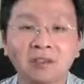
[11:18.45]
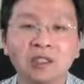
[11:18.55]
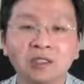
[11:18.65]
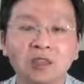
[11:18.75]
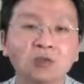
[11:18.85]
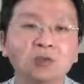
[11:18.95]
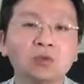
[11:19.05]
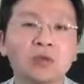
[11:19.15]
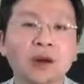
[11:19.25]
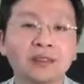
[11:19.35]
又相当
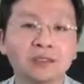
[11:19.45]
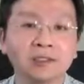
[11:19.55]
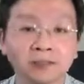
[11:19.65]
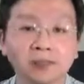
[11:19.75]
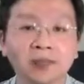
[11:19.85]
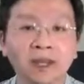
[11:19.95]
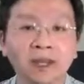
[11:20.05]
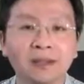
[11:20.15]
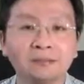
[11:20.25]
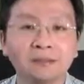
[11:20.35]
固化的社会里
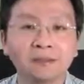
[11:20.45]
面，